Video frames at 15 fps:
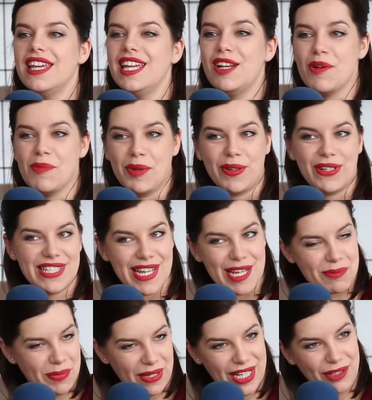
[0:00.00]
Y lo peor es la
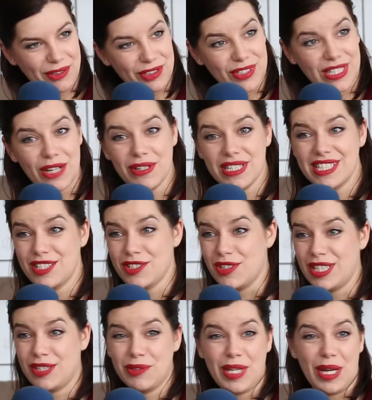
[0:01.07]
espera, cuando ya lo has hecho
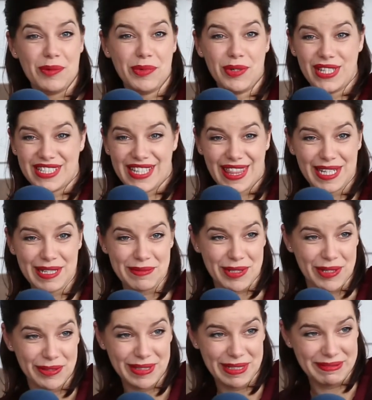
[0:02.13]
y tú ya no puedes hacer
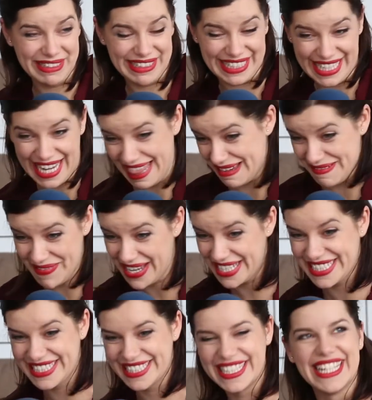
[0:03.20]
absolutamente nada
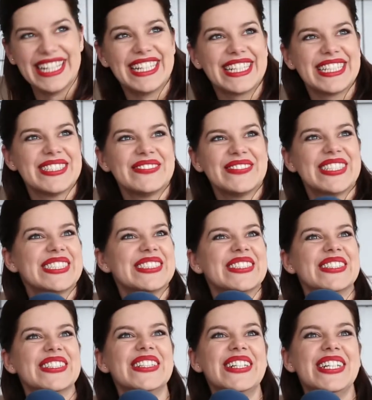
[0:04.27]
más al
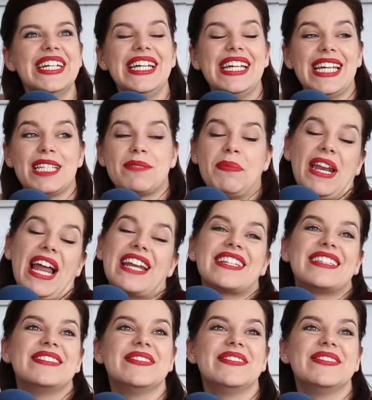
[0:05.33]
respecto, ¿no? Esperar.